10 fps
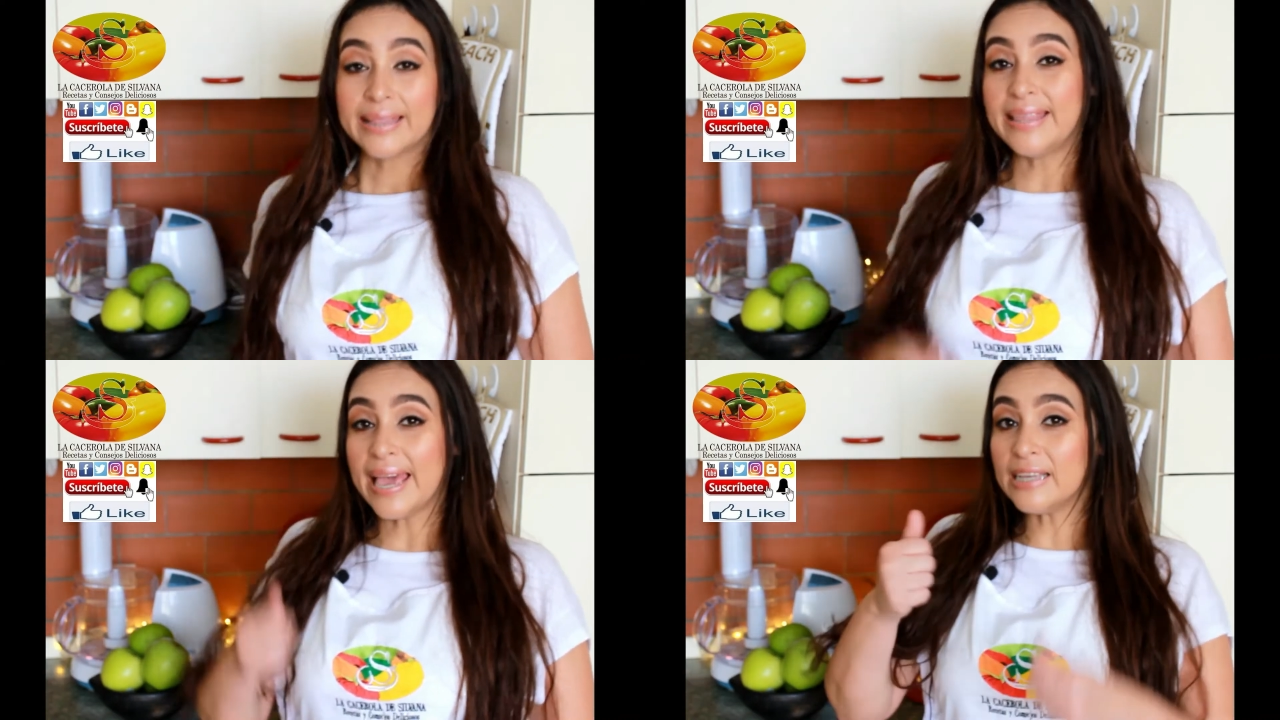
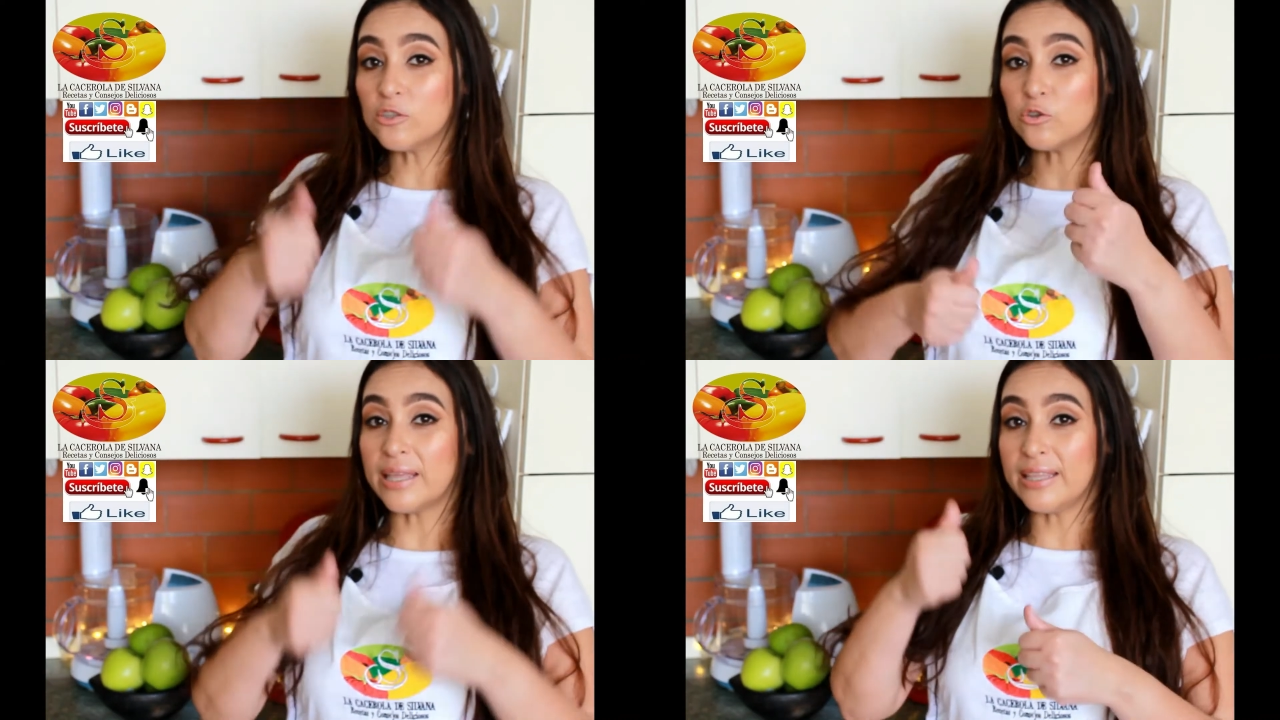dejen sus
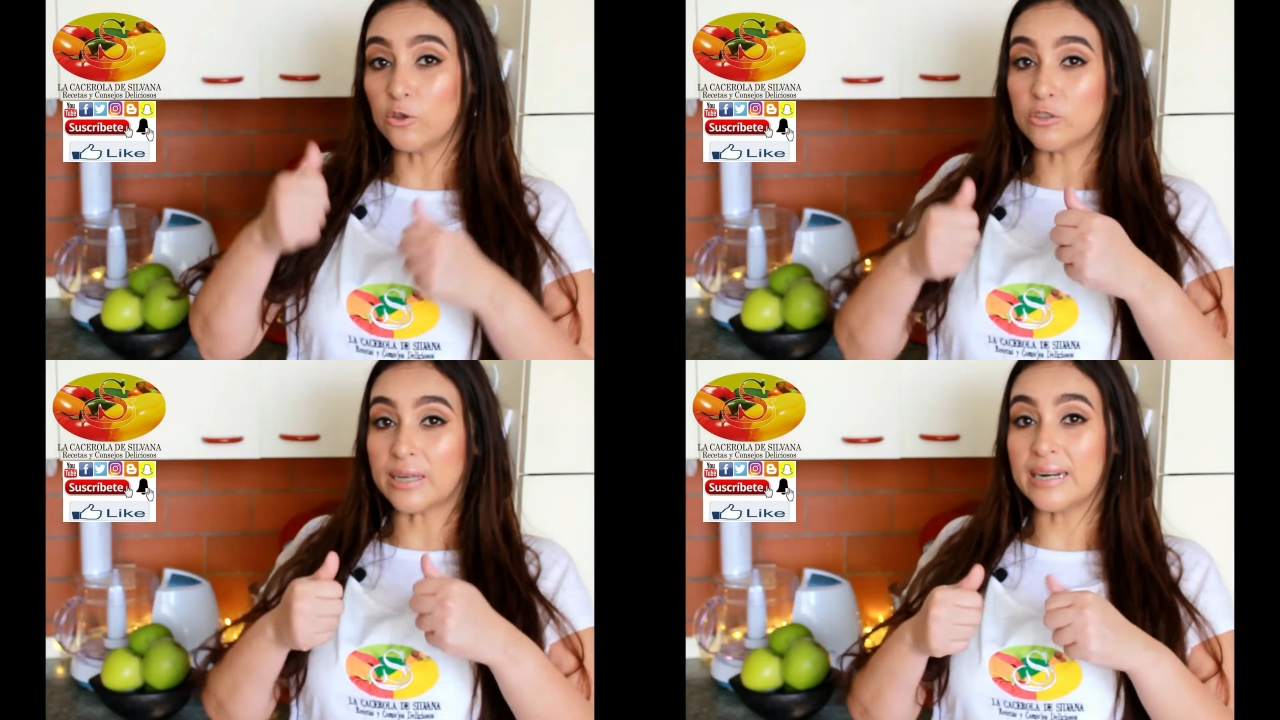
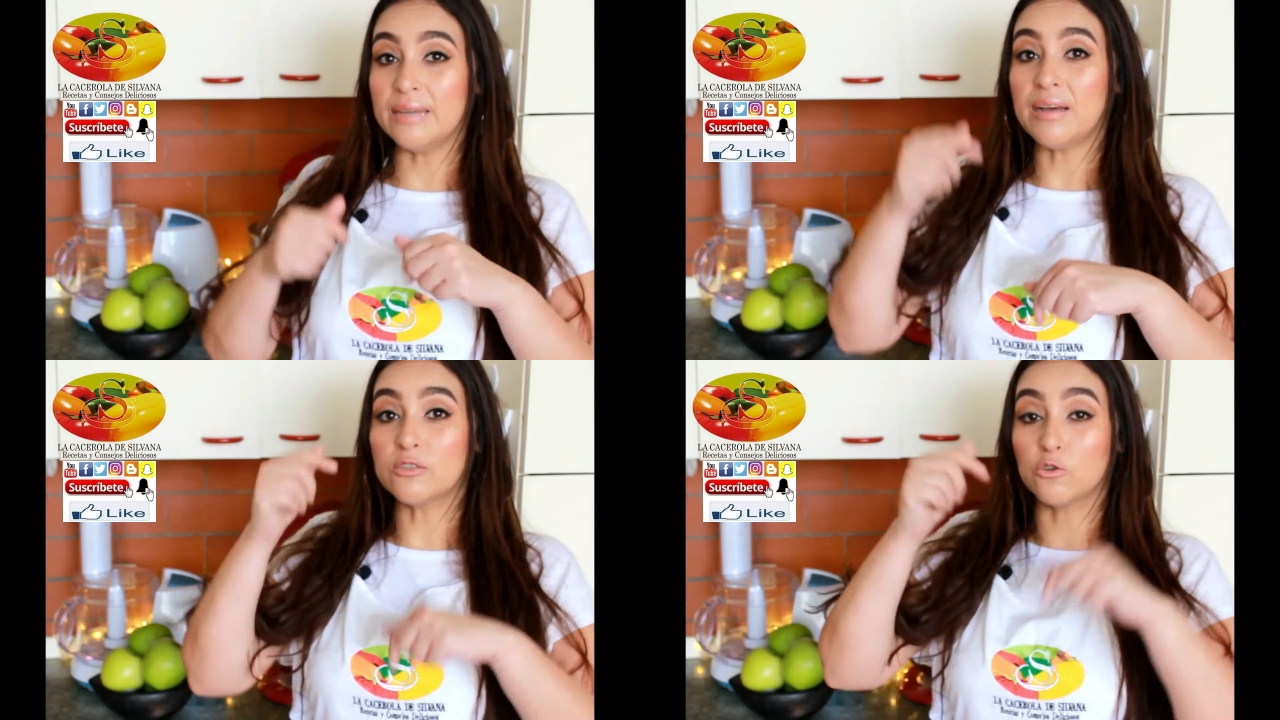deditos arriba,
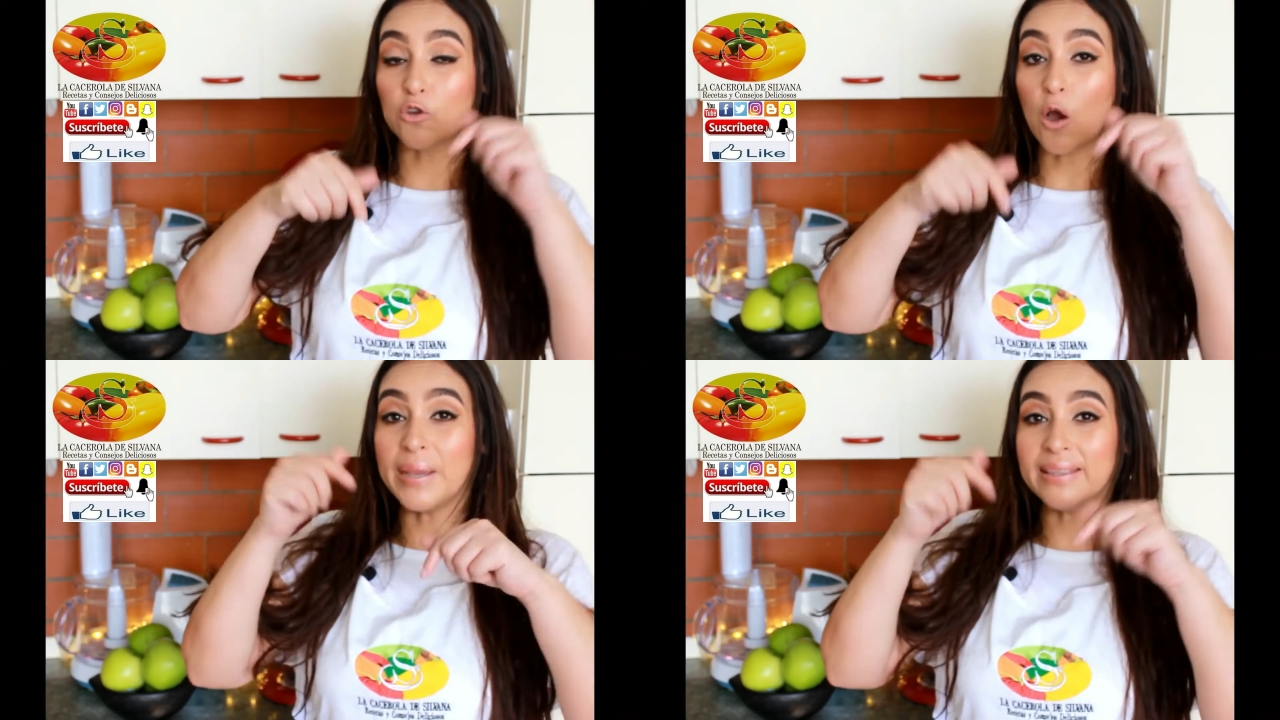sus
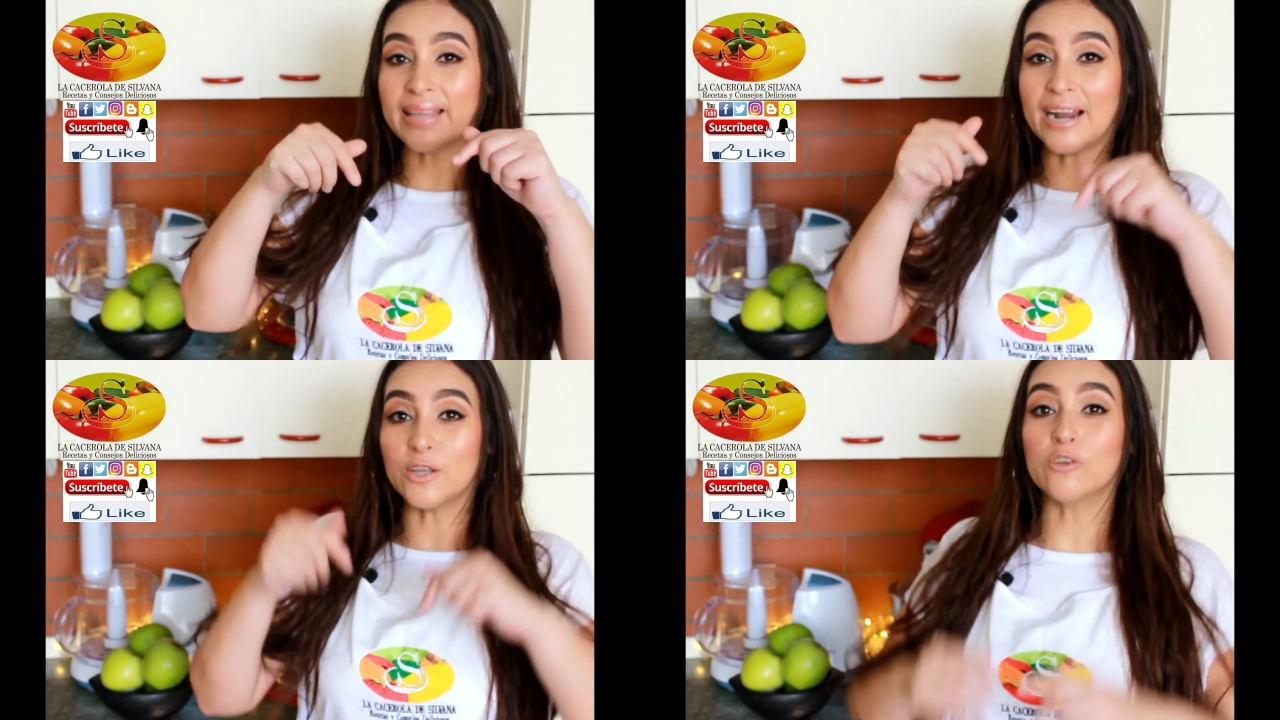
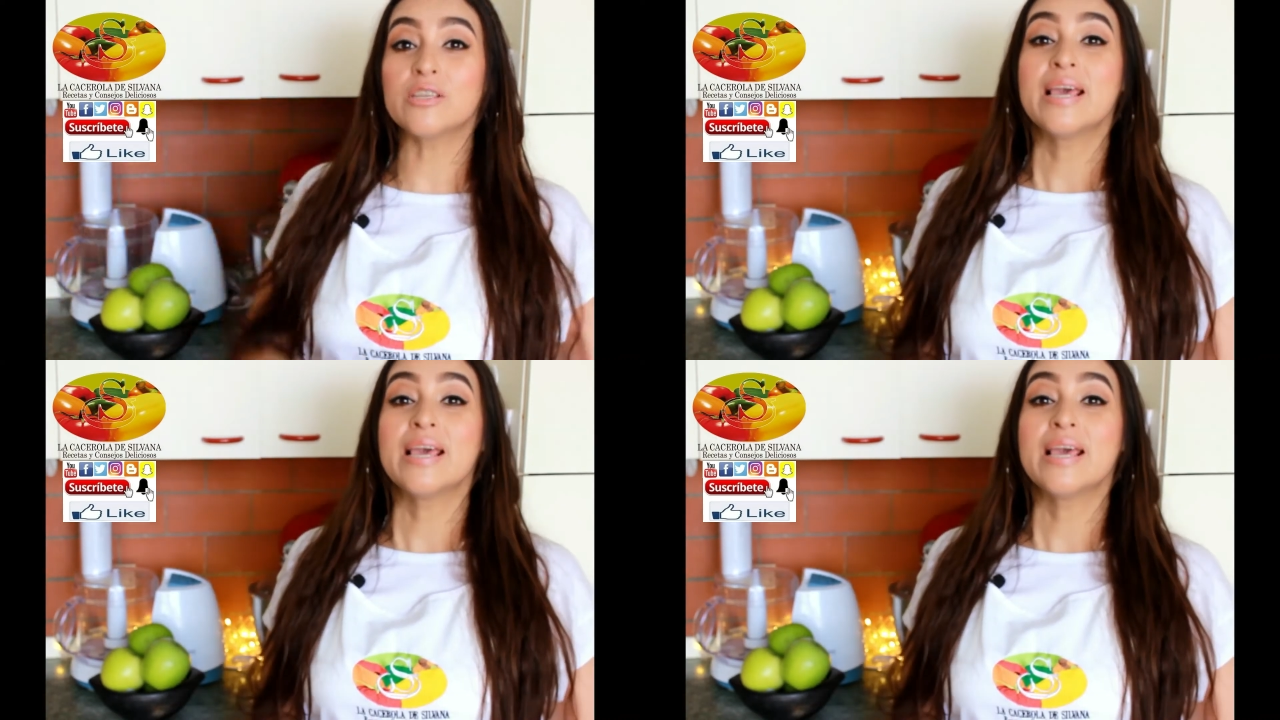comentarios y,